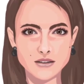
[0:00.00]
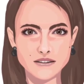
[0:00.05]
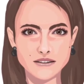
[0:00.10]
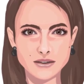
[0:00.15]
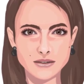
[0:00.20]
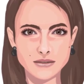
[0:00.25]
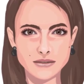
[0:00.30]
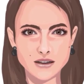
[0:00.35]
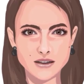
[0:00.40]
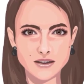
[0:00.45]
il
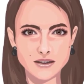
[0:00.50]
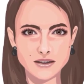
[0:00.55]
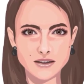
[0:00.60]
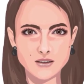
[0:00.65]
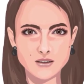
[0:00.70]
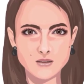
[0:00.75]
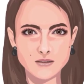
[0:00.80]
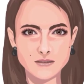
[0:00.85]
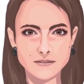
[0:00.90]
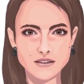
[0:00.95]
piatto
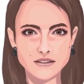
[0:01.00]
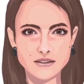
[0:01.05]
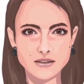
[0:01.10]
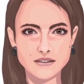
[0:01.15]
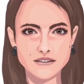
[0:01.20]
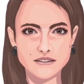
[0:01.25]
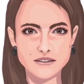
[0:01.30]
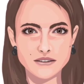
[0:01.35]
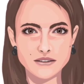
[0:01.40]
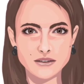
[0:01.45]
doccia o
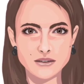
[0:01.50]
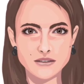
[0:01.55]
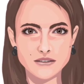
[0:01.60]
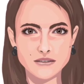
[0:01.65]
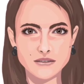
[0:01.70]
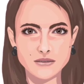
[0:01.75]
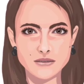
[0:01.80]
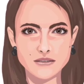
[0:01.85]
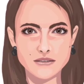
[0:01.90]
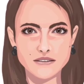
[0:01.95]
che
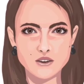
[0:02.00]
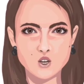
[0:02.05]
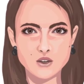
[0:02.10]
permettono di